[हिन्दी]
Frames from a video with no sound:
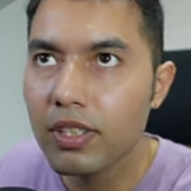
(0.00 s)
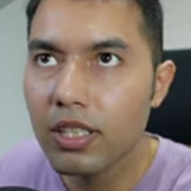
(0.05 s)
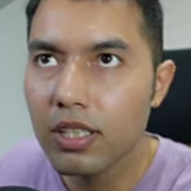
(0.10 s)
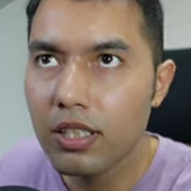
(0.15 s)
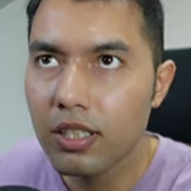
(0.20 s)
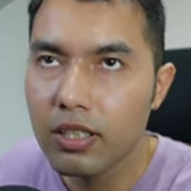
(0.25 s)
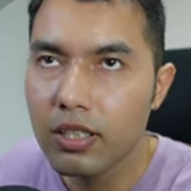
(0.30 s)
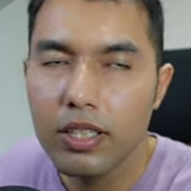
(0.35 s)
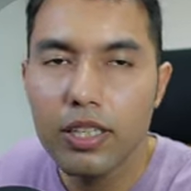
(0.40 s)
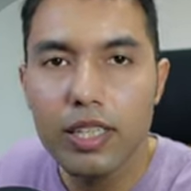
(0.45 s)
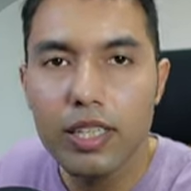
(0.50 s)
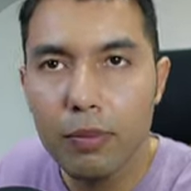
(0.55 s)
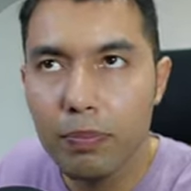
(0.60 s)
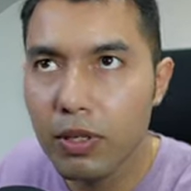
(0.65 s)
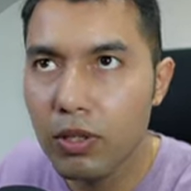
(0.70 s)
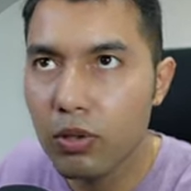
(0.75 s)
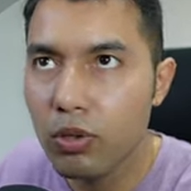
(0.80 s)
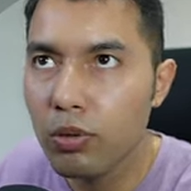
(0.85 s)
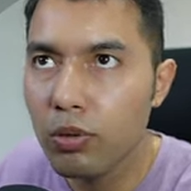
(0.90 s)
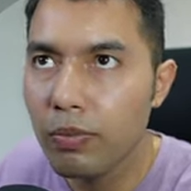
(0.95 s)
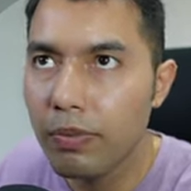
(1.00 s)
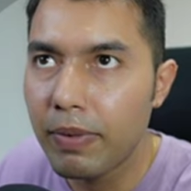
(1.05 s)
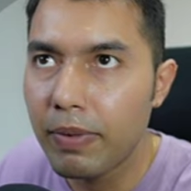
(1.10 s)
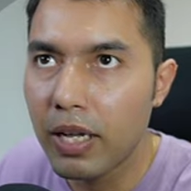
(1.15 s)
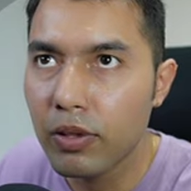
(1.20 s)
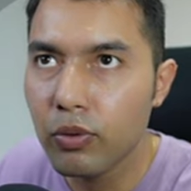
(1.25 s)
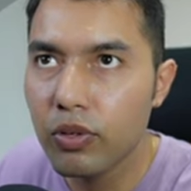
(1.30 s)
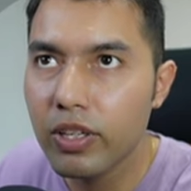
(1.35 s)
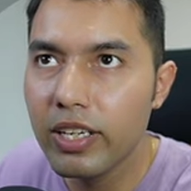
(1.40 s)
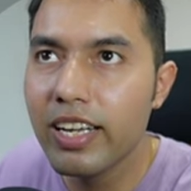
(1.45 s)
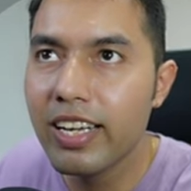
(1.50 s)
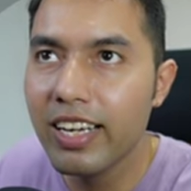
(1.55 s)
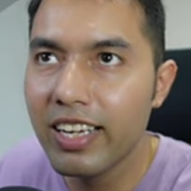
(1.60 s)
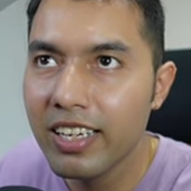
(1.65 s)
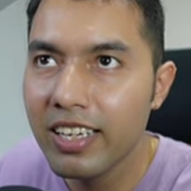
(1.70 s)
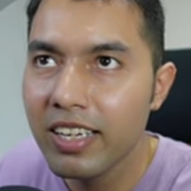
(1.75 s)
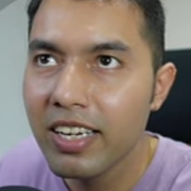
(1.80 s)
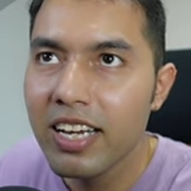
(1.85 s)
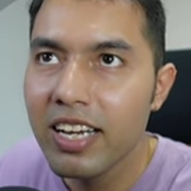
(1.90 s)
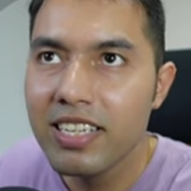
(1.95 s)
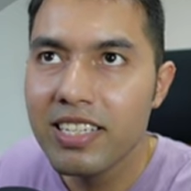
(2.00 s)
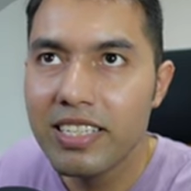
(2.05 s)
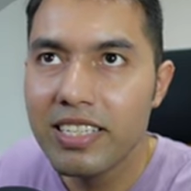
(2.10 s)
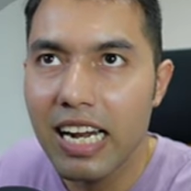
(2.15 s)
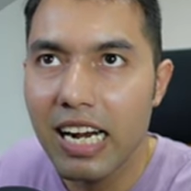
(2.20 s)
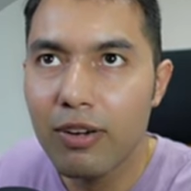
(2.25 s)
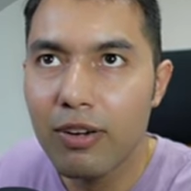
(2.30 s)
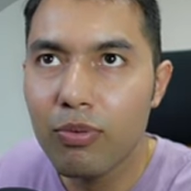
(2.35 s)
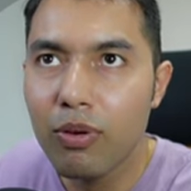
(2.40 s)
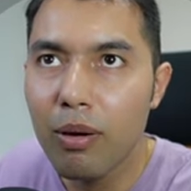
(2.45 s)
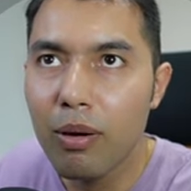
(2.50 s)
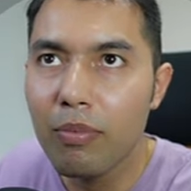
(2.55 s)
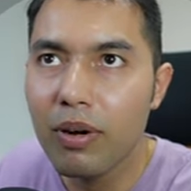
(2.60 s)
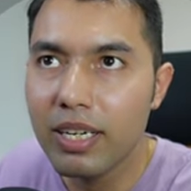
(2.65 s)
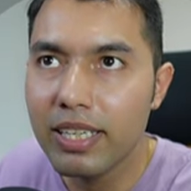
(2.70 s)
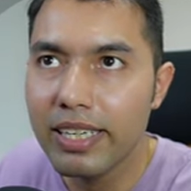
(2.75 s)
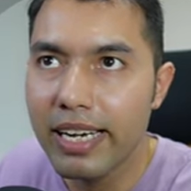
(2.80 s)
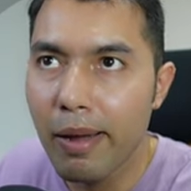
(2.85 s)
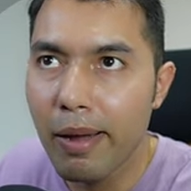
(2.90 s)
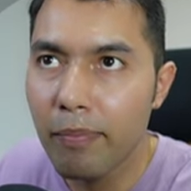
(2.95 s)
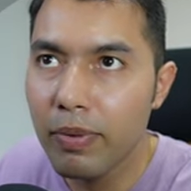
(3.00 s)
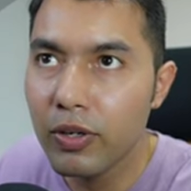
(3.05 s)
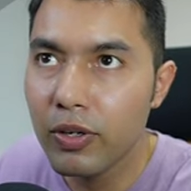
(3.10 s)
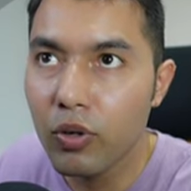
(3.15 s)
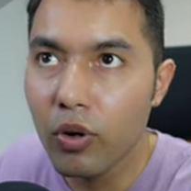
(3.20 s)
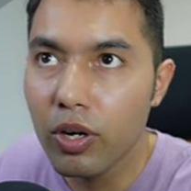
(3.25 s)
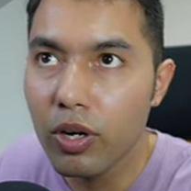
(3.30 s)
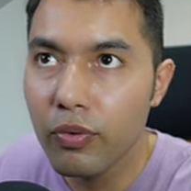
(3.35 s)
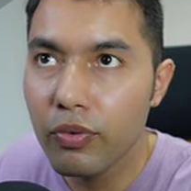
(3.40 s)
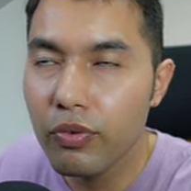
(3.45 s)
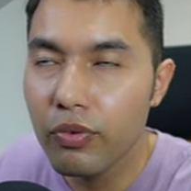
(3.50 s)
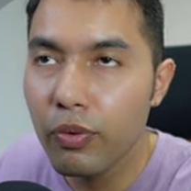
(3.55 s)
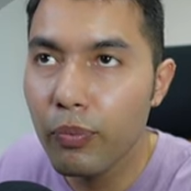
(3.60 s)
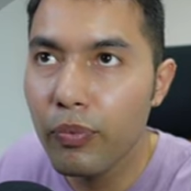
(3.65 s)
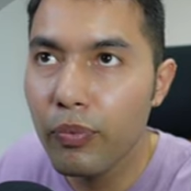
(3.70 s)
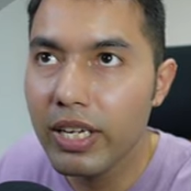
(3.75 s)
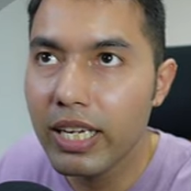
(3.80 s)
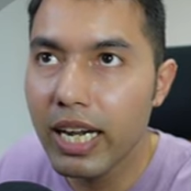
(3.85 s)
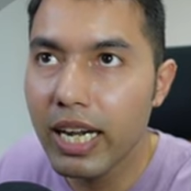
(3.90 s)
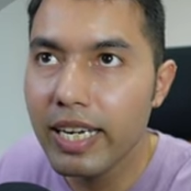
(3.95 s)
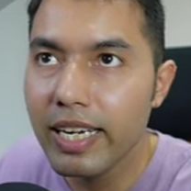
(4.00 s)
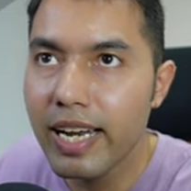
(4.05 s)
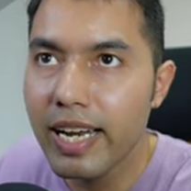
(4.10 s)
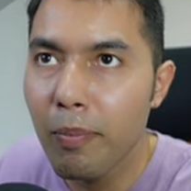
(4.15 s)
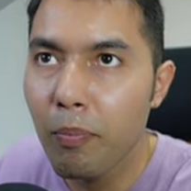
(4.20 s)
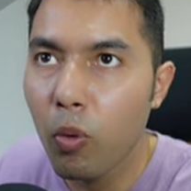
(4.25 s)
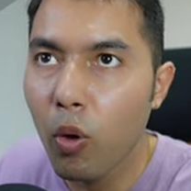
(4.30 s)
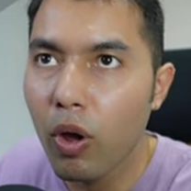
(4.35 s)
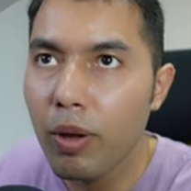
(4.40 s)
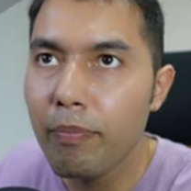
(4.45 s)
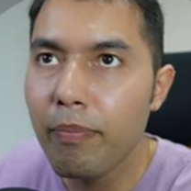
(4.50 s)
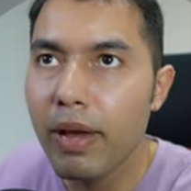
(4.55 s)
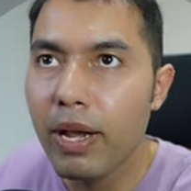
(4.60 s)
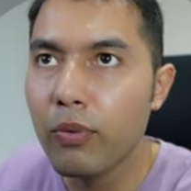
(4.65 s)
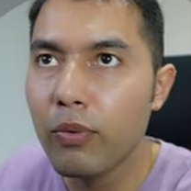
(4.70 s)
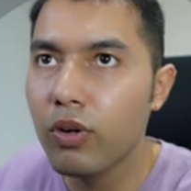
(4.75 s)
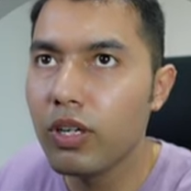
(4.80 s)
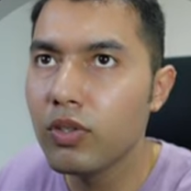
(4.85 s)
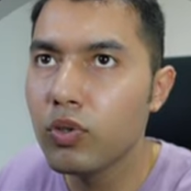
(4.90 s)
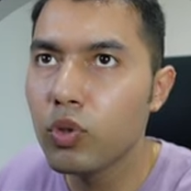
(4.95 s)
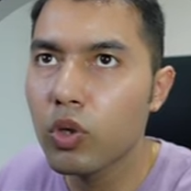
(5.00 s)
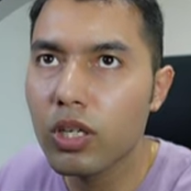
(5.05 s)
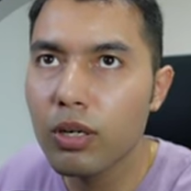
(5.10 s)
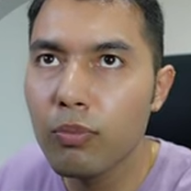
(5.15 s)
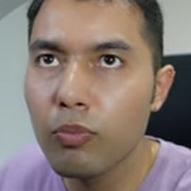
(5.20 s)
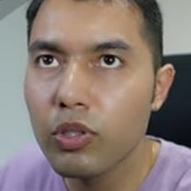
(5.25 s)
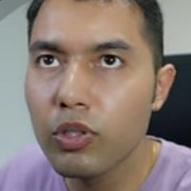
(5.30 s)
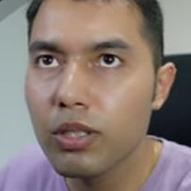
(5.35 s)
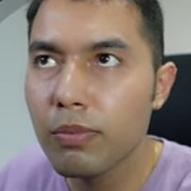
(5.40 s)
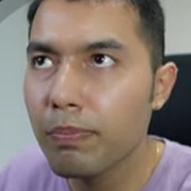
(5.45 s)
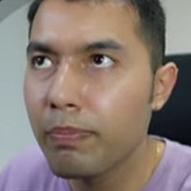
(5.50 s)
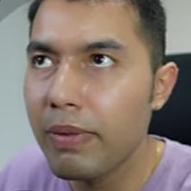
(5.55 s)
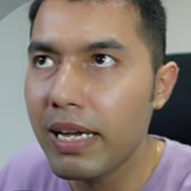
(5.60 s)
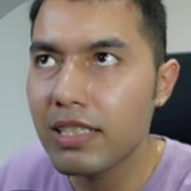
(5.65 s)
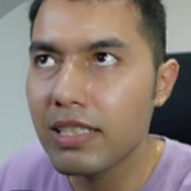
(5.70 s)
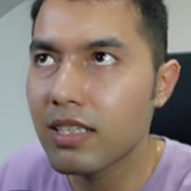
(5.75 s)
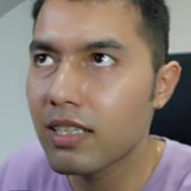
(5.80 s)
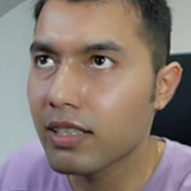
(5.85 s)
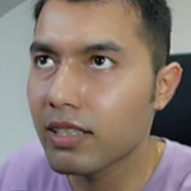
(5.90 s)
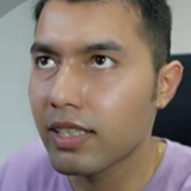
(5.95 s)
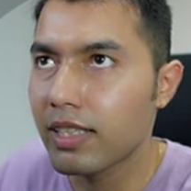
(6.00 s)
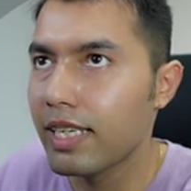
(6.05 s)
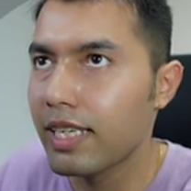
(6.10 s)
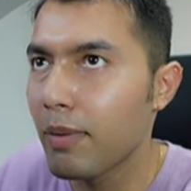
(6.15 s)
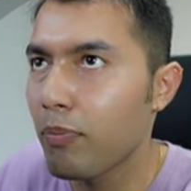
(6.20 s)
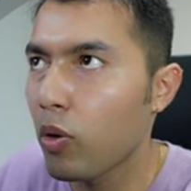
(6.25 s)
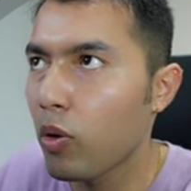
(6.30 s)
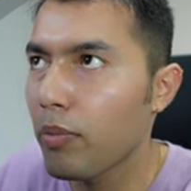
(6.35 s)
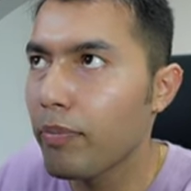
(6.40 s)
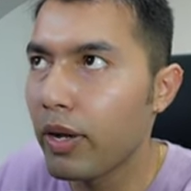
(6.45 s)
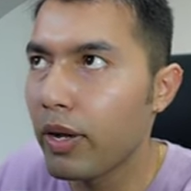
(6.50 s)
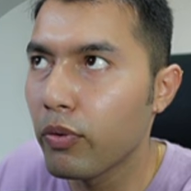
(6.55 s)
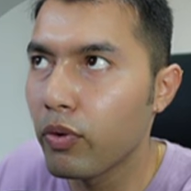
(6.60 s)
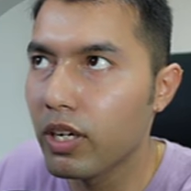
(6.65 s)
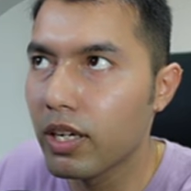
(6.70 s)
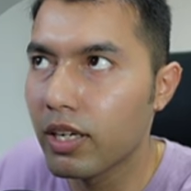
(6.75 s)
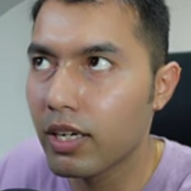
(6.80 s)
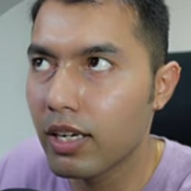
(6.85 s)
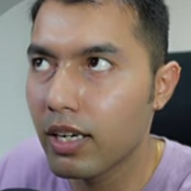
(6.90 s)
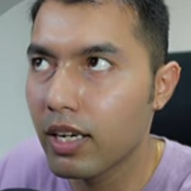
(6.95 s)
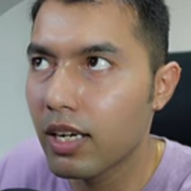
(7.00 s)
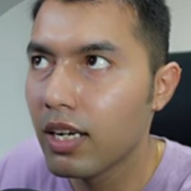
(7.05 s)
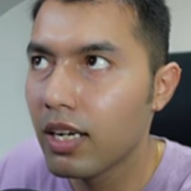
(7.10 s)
GitHub के थ्रू बात हो रही है स्टार्ट फ्रॉम अ टेम्पलेट और वी कैन डिप्लॉय मैनुअली जो कि मुझे बेस्ट लगता है डेप्लॉय मैनुअली करना